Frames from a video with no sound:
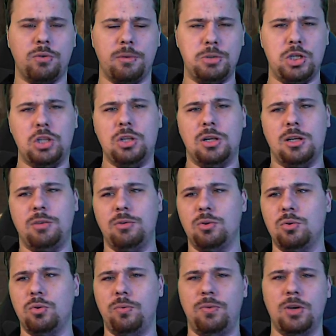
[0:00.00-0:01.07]
вообще
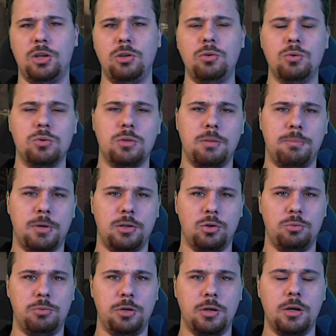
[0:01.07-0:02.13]
неликвидную фигню
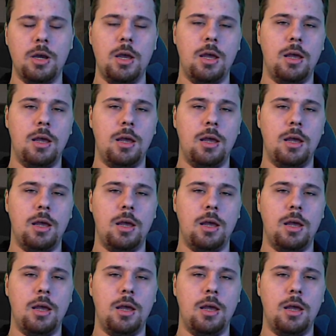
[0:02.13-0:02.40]
наподобие